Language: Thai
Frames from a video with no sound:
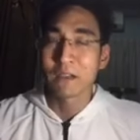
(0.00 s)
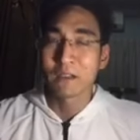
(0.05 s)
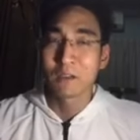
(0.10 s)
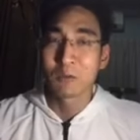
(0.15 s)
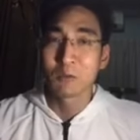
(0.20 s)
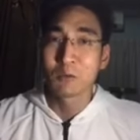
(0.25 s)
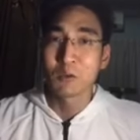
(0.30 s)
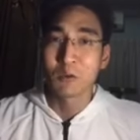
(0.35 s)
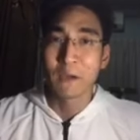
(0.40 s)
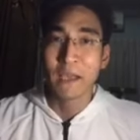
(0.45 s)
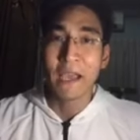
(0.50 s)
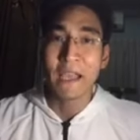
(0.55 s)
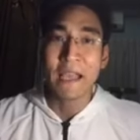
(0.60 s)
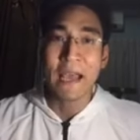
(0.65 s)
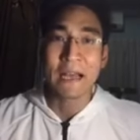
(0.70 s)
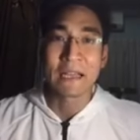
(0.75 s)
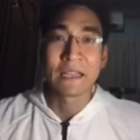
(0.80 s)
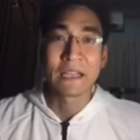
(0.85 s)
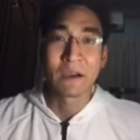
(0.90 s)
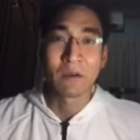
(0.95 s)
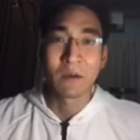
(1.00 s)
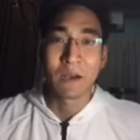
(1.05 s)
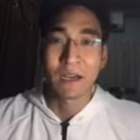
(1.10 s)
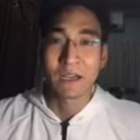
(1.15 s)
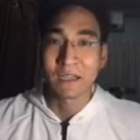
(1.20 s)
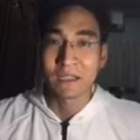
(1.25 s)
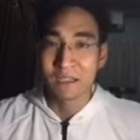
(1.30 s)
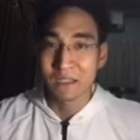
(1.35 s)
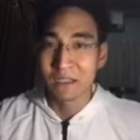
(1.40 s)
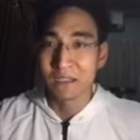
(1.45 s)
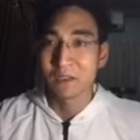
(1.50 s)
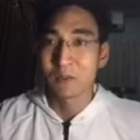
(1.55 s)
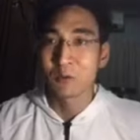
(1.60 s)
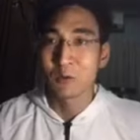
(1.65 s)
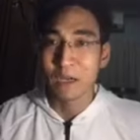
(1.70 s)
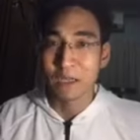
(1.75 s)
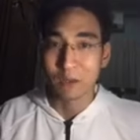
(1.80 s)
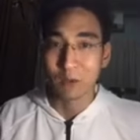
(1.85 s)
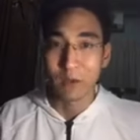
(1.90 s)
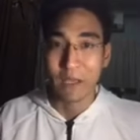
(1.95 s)
สู้อยู่แค่อย่างเดียวอะ่ะก็คือสู้
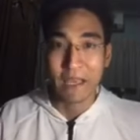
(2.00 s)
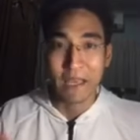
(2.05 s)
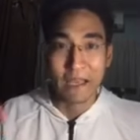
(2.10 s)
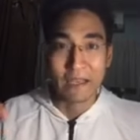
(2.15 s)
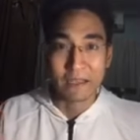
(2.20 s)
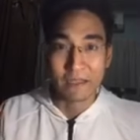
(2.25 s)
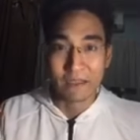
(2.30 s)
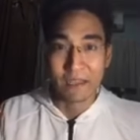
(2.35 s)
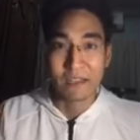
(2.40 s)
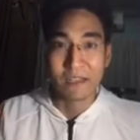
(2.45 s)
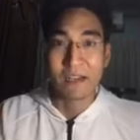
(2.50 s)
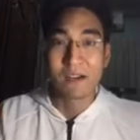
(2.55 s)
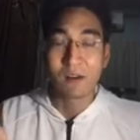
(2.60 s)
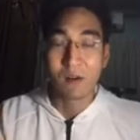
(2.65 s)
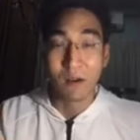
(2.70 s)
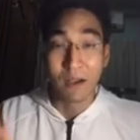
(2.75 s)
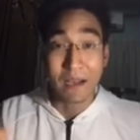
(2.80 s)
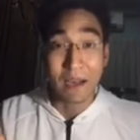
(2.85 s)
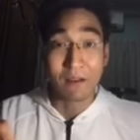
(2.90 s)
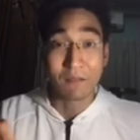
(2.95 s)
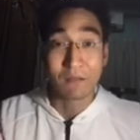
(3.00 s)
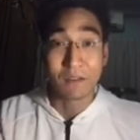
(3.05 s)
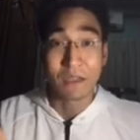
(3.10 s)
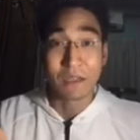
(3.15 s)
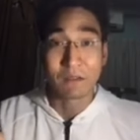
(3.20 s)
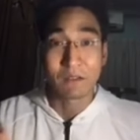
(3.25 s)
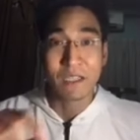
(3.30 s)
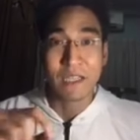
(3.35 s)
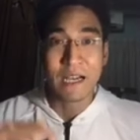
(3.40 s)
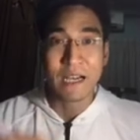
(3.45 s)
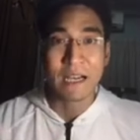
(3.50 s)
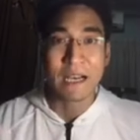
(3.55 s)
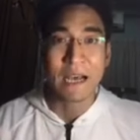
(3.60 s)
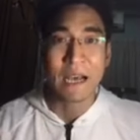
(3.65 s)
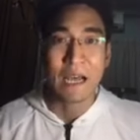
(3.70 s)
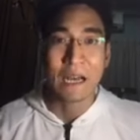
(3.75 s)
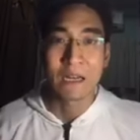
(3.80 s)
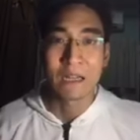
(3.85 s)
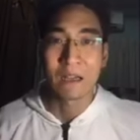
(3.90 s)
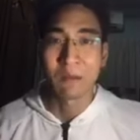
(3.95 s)
กับตัวเองในเรื่องของการฝึกวิชา
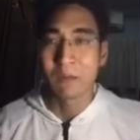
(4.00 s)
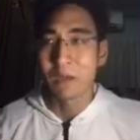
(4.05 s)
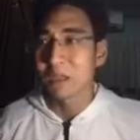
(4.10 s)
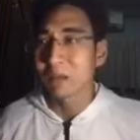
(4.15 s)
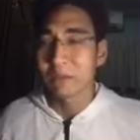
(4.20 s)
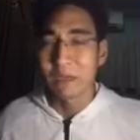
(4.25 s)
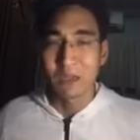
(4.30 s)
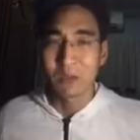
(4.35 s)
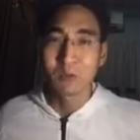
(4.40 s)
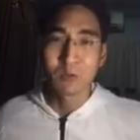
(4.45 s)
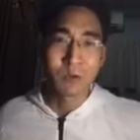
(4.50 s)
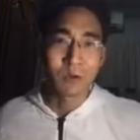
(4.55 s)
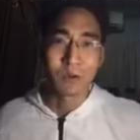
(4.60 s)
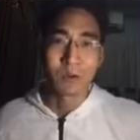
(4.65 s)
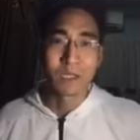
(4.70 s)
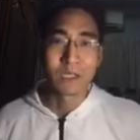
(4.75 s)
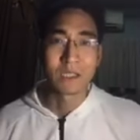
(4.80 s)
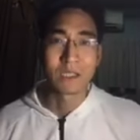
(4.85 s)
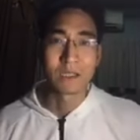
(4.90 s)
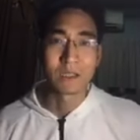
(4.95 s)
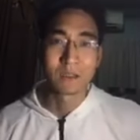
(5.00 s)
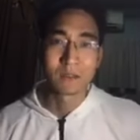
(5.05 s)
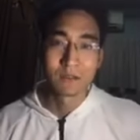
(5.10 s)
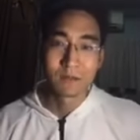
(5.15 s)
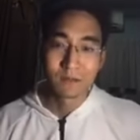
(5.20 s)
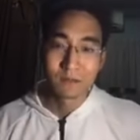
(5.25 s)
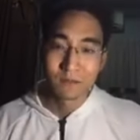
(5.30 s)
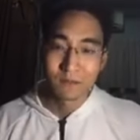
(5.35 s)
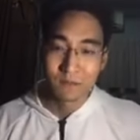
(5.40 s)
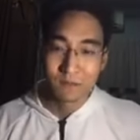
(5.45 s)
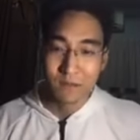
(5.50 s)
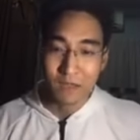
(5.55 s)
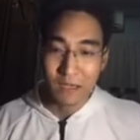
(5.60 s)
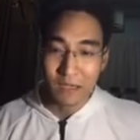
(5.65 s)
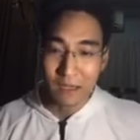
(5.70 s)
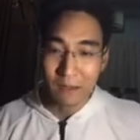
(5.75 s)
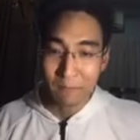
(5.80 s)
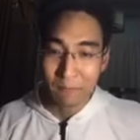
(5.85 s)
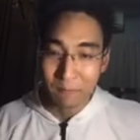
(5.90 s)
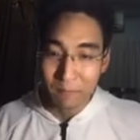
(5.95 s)
การ เราไม่ต้องไปสู้กับคนอื่นนะ
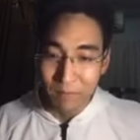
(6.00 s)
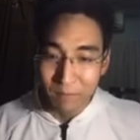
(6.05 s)
ครับ